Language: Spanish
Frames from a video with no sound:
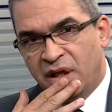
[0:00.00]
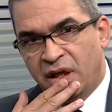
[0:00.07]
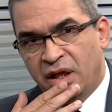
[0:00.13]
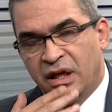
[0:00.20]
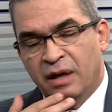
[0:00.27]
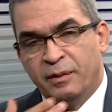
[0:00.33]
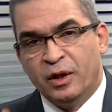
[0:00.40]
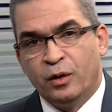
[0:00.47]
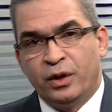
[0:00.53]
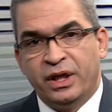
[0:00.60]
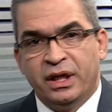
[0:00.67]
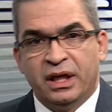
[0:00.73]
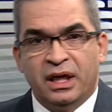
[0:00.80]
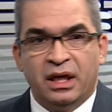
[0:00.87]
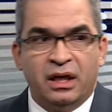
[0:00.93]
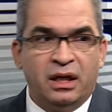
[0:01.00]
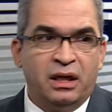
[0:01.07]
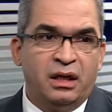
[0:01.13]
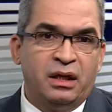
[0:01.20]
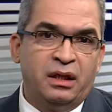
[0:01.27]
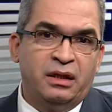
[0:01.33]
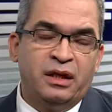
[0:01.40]
La mejoría
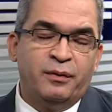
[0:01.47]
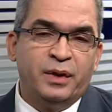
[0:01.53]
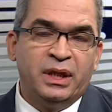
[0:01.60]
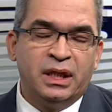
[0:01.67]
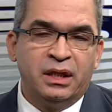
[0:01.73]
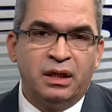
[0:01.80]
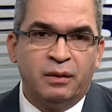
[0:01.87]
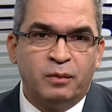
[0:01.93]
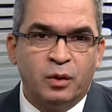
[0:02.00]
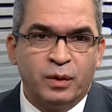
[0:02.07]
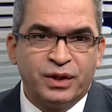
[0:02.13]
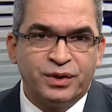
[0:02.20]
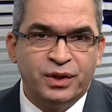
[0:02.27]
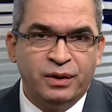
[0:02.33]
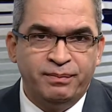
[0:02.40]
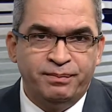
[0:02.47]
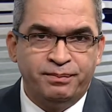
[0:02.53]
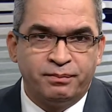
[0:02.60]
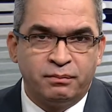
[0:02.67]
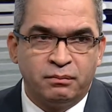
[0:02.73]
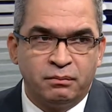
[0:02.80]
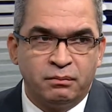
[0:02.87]
de vida de la población.
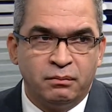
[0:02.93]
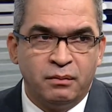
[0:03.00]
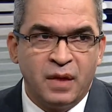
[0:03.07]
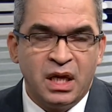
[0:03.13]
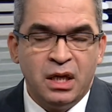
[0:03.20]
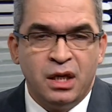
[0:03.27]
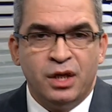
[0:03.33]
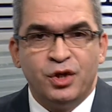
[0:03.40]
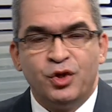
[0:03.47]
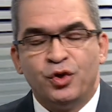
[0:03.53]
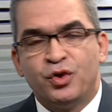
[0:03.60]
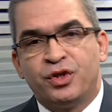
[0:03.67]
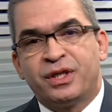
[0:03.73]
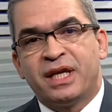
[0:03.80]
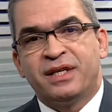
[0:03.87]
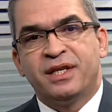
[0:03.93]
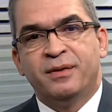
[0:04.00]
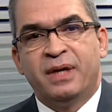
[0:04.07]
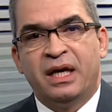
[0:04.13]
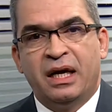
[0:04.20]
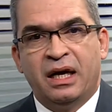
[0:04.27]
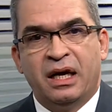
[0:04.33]
Y si usted se
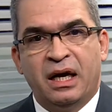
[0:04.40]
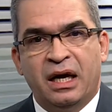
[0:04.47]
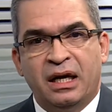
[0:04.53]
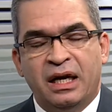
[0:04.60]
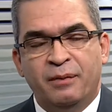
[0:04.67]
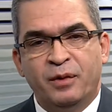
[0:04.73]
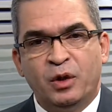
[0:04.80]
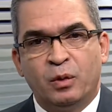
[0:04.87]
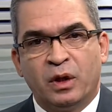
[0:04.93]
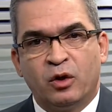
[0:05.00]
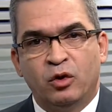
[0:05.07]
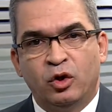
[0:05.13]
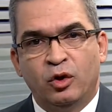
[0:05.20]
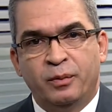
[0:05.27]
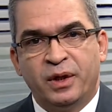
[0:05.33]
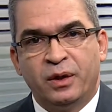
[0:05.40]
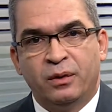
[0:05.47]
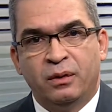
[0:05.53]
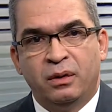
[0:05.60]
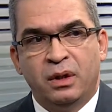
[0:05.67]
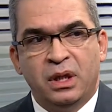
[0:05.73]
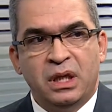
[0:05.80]
va al ámbito económico,
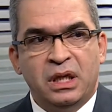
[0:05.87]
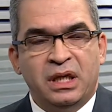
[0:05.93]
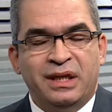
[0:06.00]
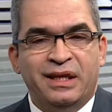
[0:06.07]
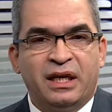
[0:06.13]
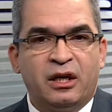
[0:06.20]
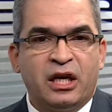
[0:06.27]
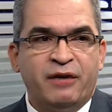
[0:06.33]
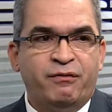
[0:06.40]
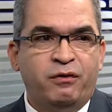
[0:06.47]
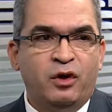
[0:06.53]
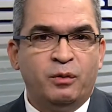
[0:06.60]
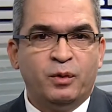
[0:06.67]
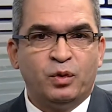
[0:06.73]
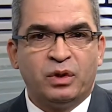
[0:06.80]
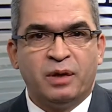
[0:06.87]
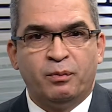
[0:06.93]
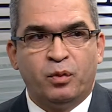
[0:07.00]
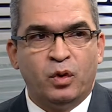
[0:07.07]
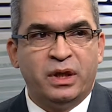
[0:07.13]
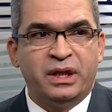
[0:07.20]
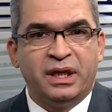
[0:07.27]
¿De qué forma usted
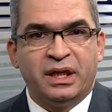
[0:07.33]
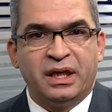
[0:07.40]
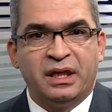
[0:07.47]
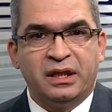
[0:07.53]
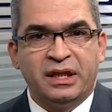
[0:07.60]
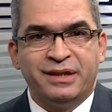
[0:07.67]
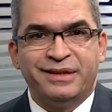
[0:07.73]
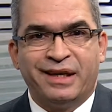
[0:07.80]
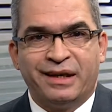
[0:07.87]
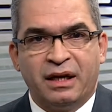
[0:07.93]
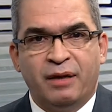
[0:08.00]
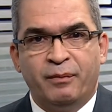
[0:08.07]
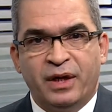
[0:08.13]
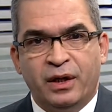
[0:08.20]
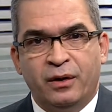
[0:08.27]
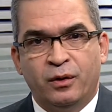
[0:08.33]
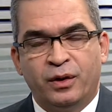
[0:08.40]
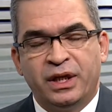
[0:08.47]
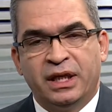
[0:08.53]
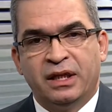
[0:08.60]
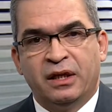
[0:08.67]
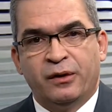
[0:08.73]
puede garantizar la
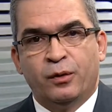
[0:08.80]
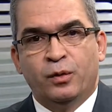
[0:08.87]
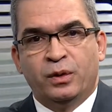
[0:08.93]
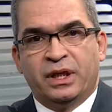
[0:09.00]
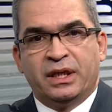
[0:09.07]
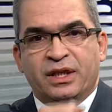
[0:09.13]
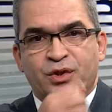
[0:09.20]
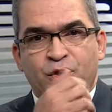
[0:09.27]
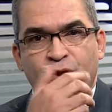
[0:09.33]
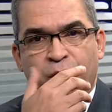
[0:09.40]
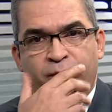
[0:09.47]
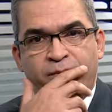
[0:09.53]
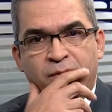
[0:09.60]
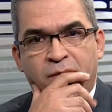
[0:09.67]
mejoría de una nación